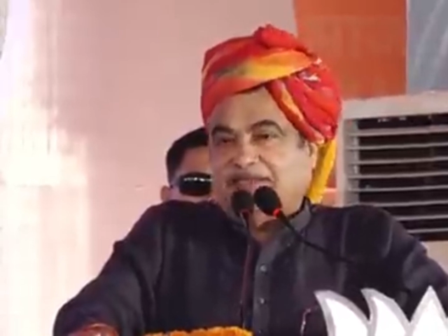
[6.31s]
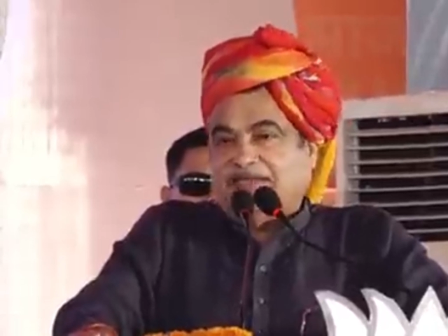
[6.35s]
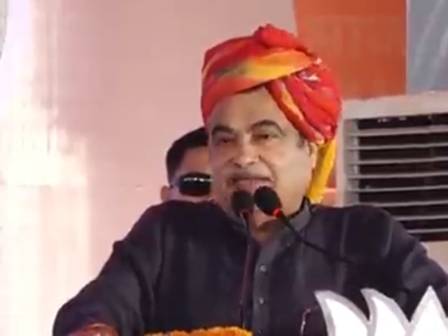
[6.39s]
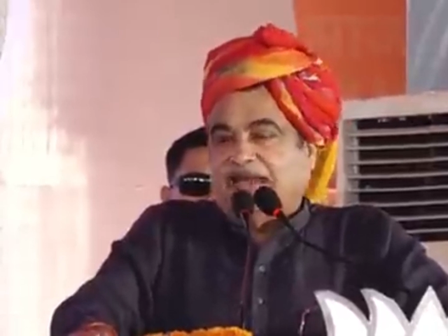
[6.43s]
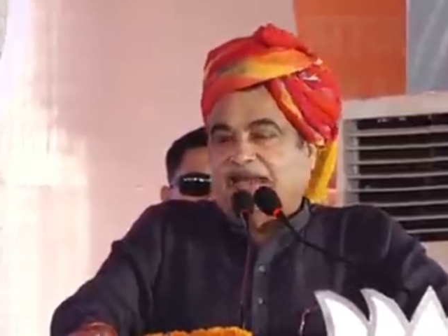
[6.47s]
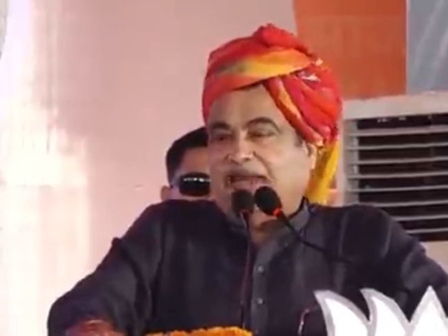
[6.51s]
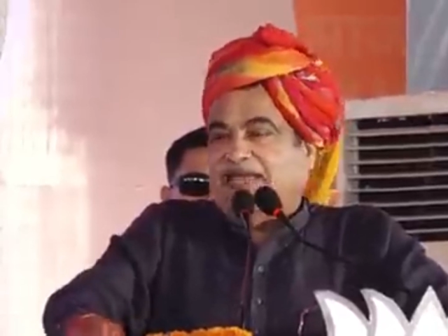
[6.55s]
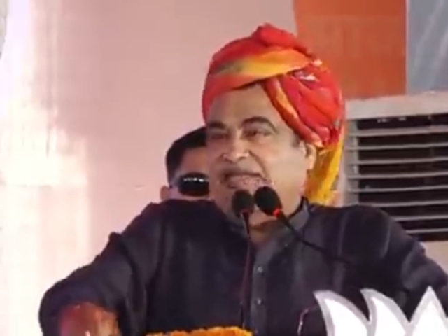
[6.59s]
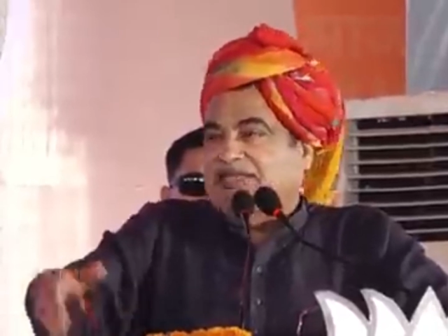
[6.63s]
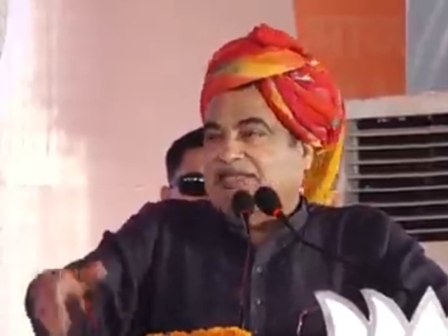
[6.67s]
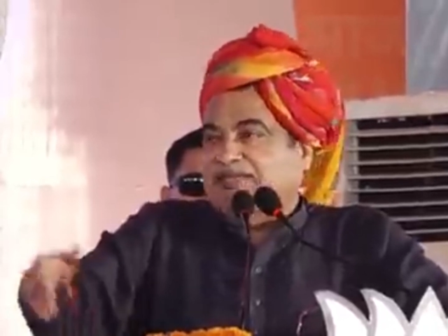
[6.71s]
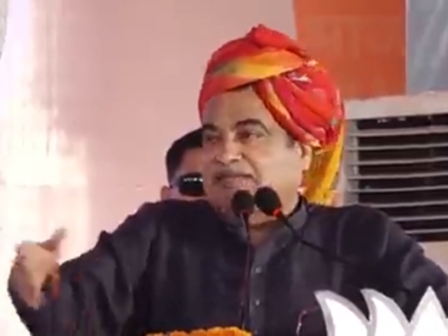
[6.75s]

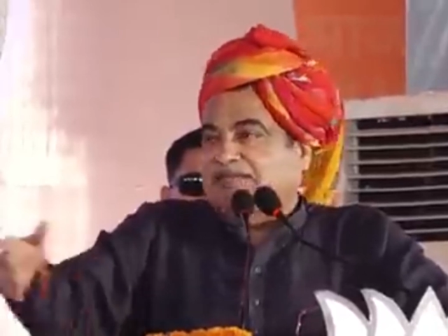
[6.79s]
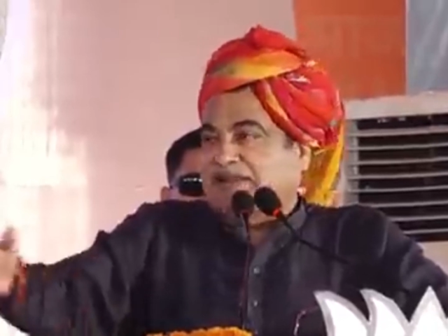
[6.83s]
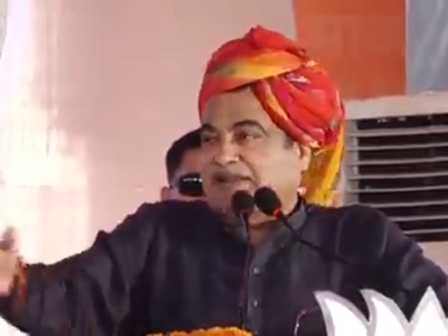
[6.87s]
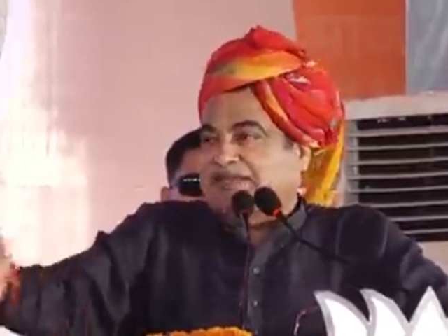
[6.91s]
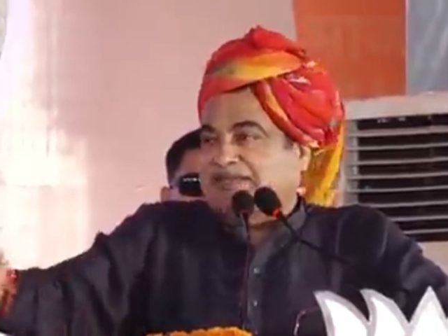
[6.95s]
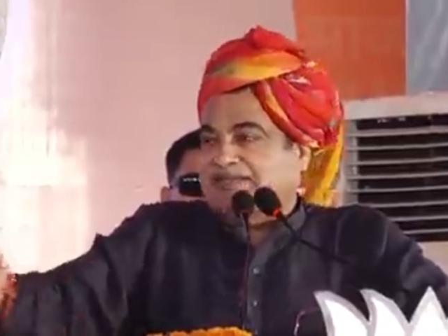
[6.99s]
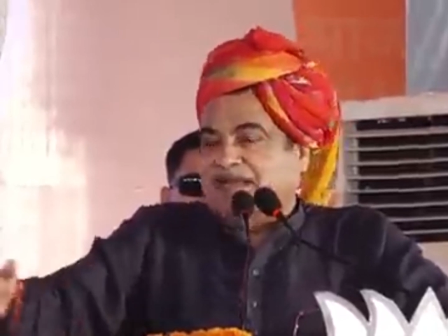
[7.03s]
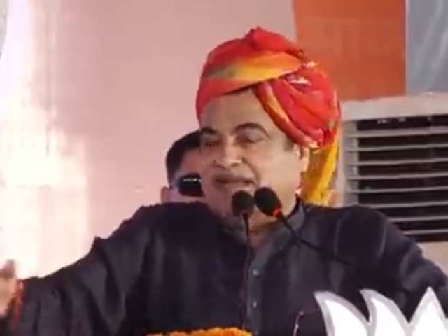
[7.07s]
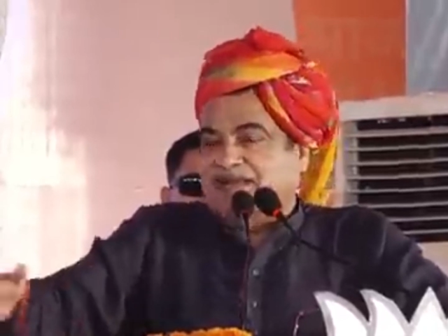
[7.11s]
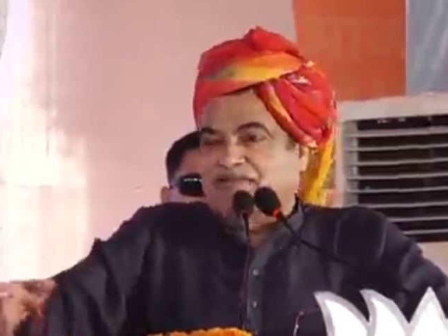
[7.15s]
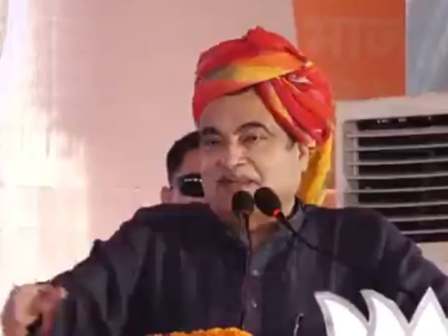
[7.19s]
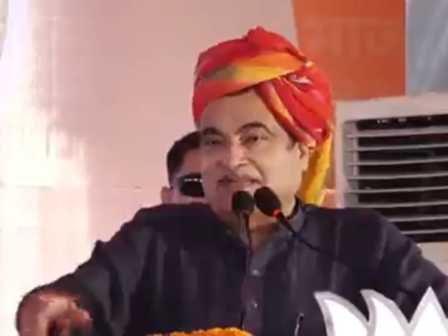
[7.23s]
40
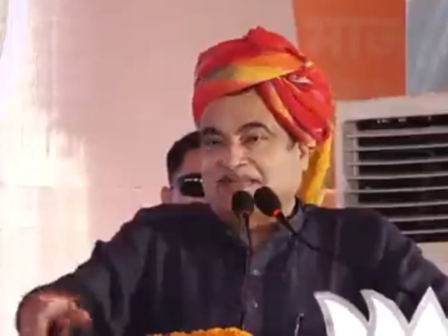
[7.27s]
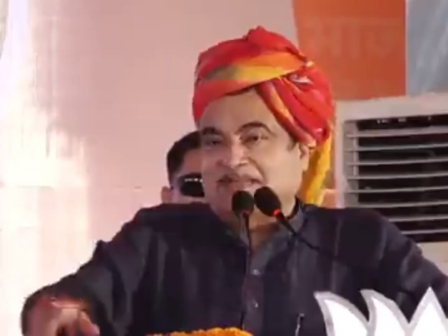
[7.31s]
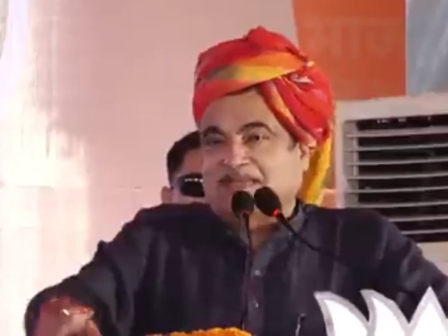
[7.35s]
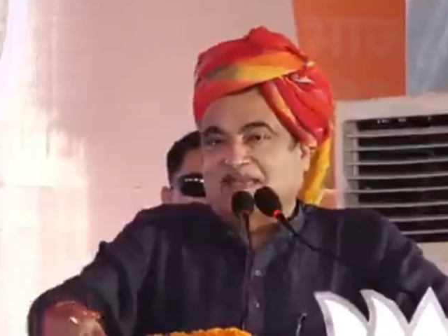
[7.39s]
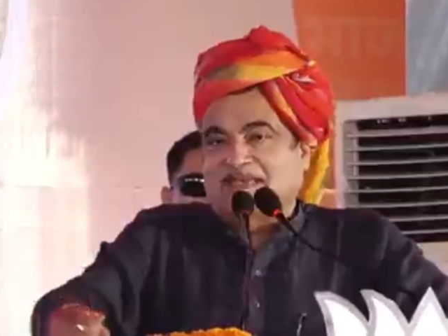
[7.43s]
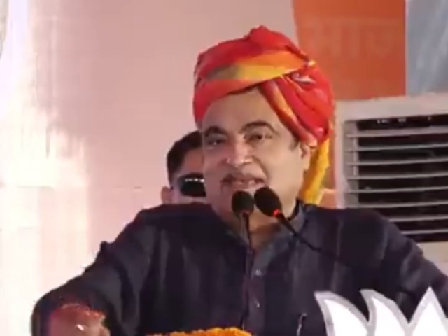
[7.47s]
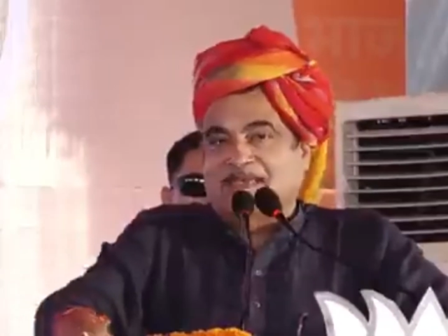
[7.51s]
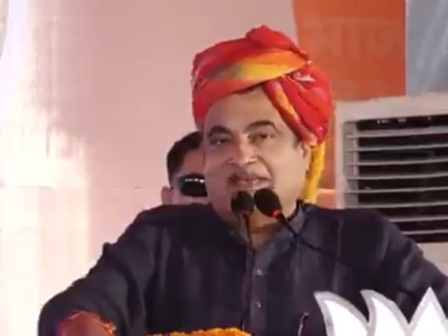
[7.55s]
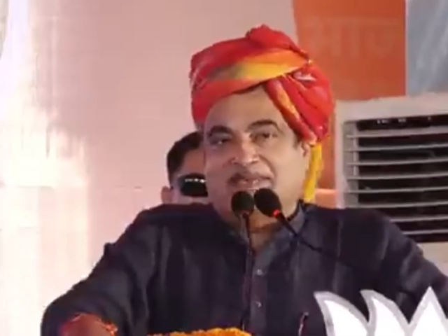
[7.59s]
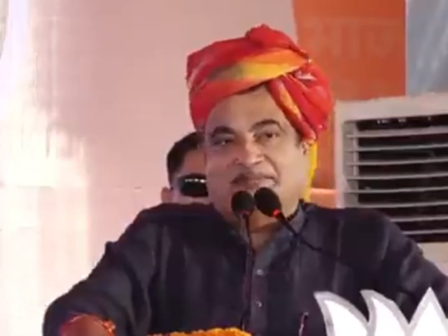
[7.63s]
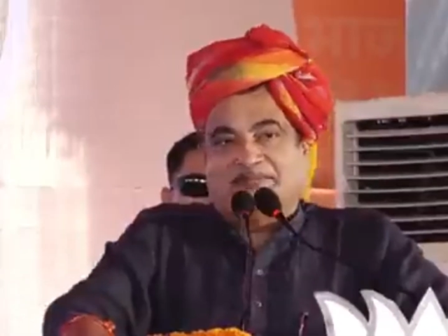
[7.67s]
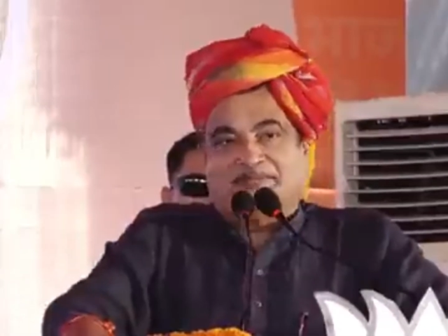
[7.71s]
परसेंट
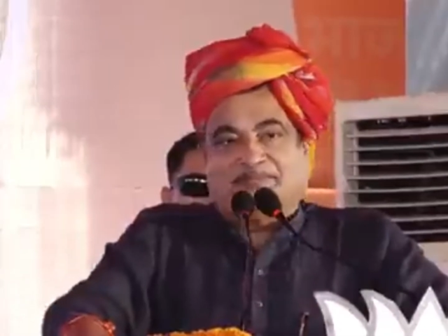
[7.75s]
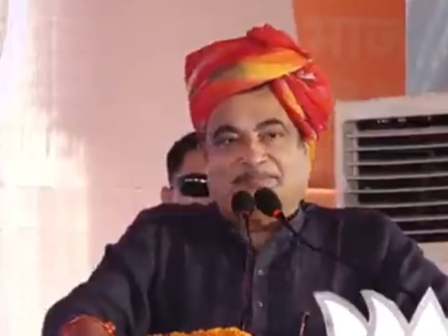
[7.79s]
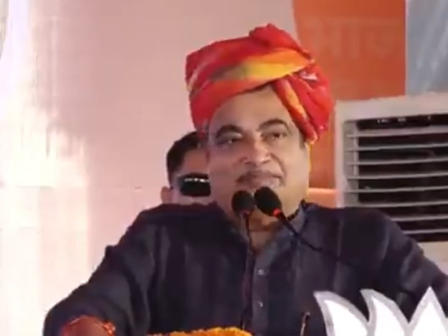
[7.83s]
बिजली